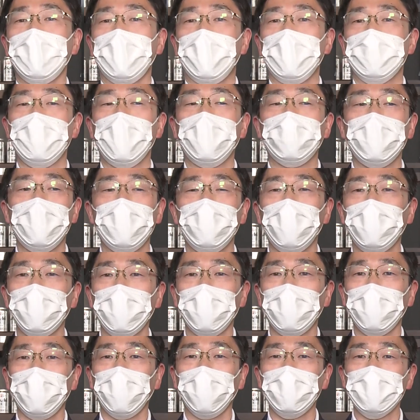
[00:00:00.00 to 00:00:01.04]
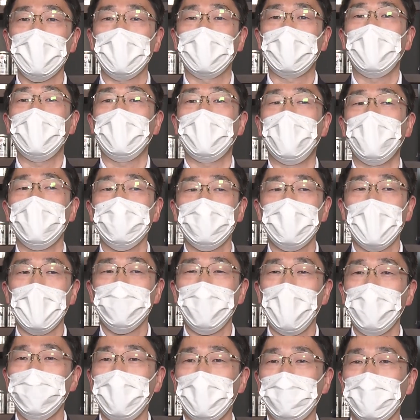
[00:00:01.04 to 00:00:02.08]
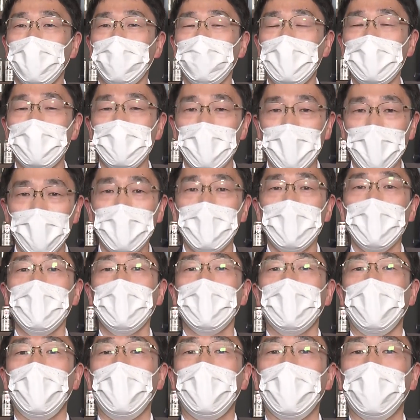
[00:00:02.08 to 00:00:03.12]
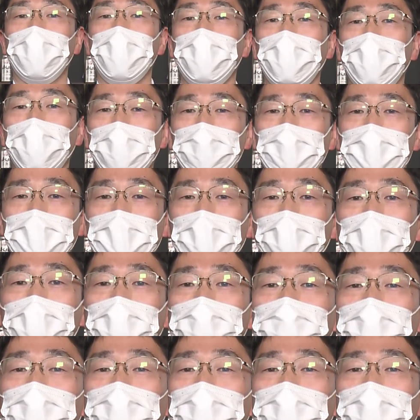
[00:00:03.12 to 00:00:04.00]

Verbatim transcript: 3年後の大阪・関西万博を見据え、ここ大阪を